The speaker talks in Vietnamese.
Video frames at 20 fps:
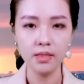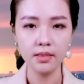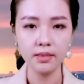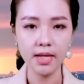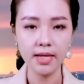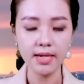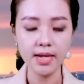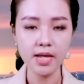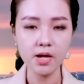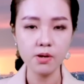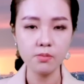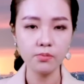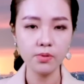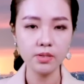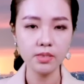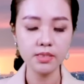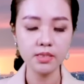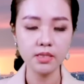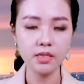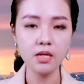Tại đây, ông
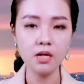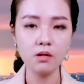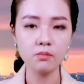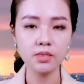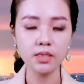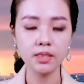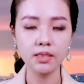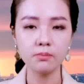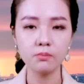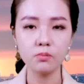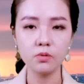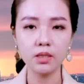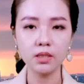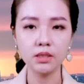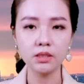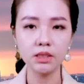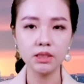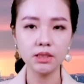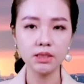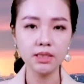Nguyễn Sĩ Lộc sinh năm một nghìn
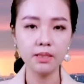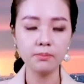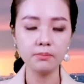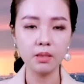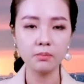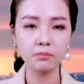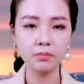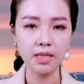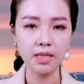chín trăm năm mươi